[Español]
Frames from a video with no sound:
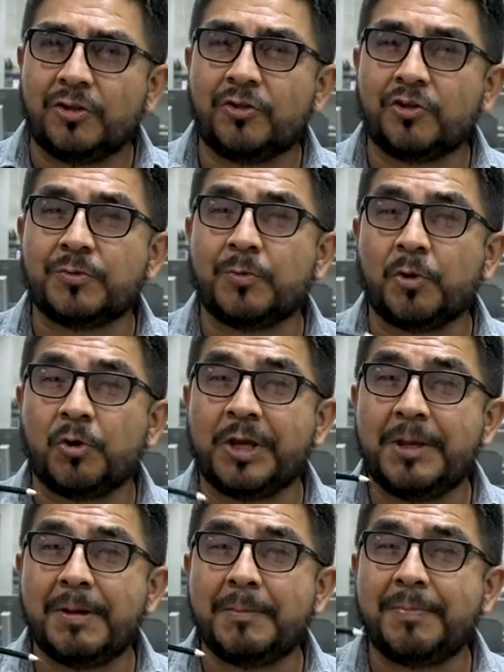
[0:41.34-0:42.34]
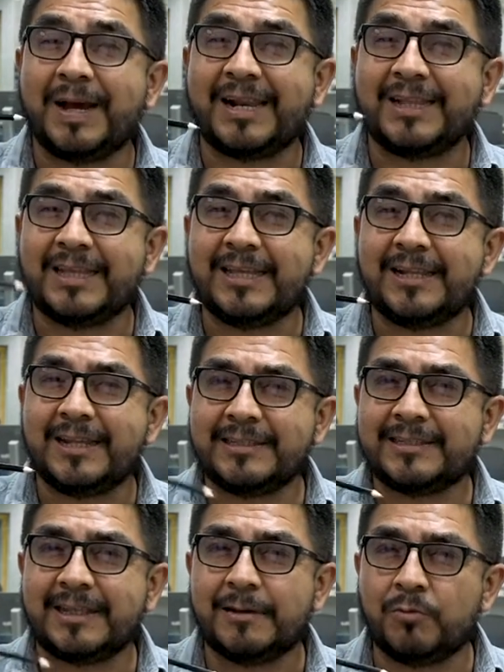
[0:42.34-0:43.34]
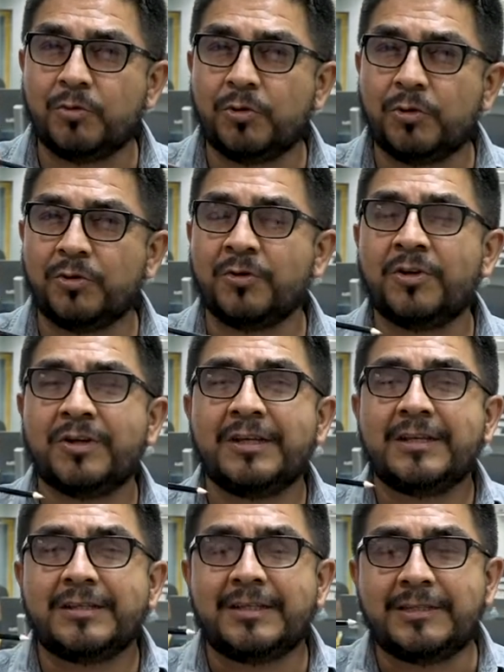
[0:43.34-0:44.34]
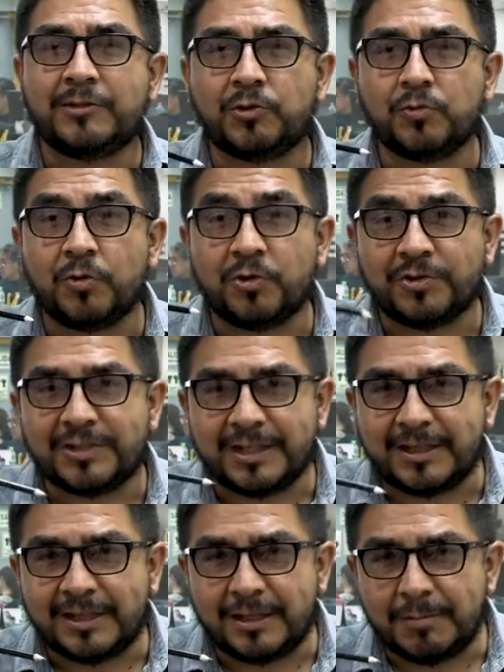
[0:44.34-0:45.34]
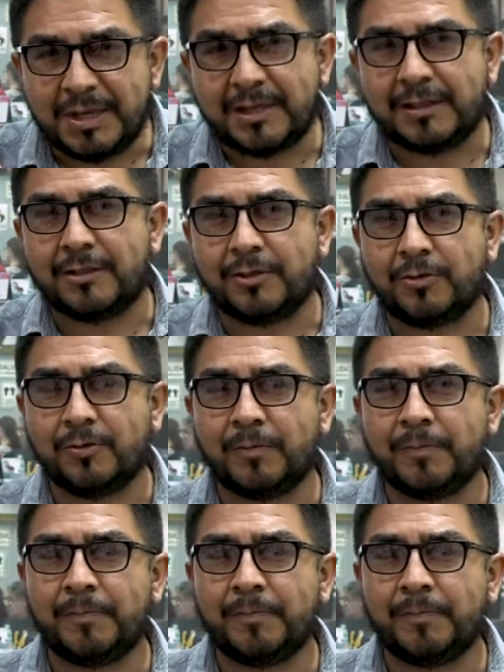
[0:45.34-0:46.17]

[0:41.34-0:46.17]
nos prohíbe partir de este mundo sin su consentimiento.